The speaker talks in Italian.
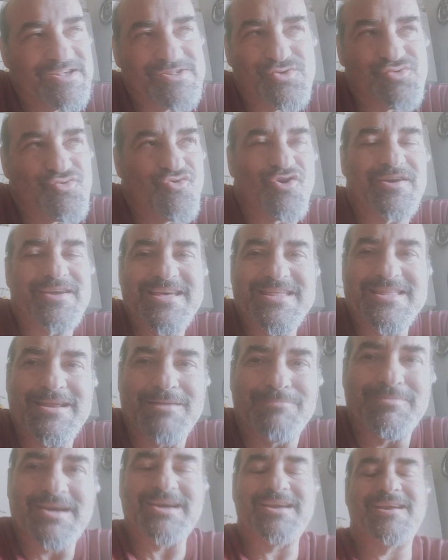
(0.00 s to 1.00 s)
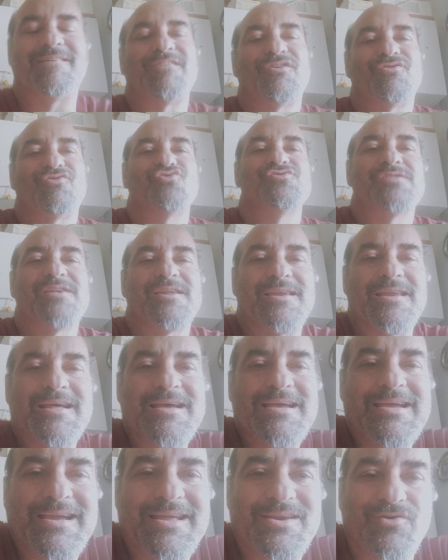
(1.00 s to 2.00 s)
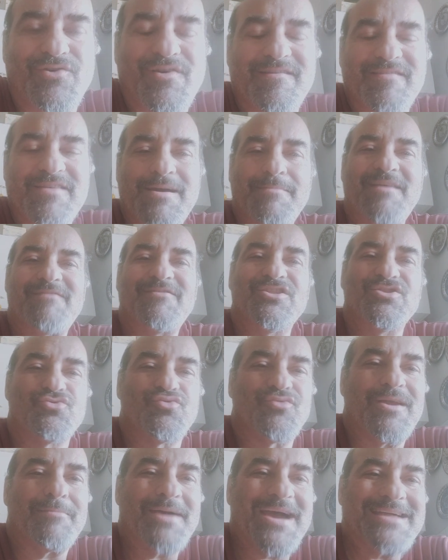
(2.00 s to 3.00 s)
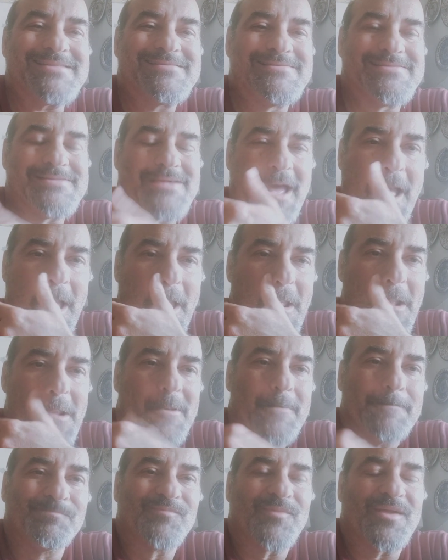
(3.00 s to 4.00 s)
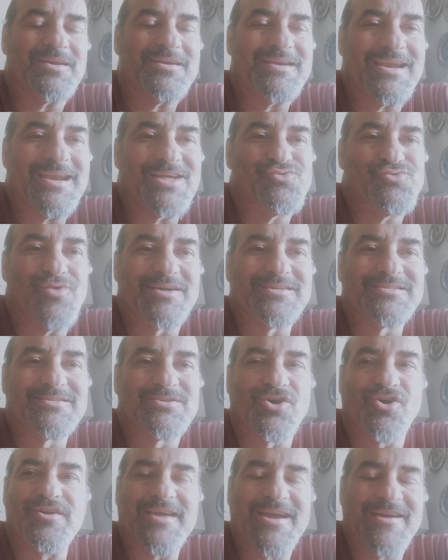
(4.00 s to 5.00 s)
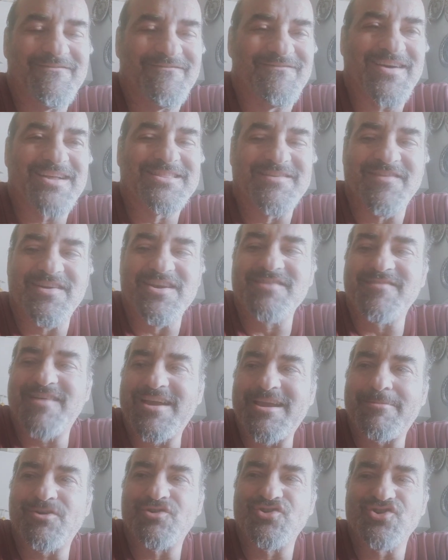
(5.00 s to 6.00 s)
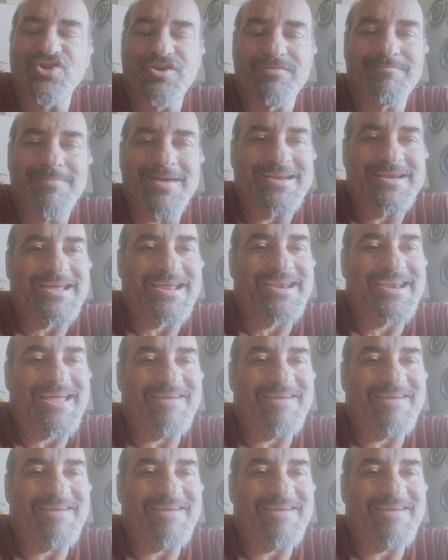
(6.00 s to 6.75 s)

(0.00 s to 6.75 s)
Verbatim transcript: Nessuno chiede al Bayer Leverkusen che non aveva mai vinto una mazza nella sua storia, infatti veniva chiamato in Germania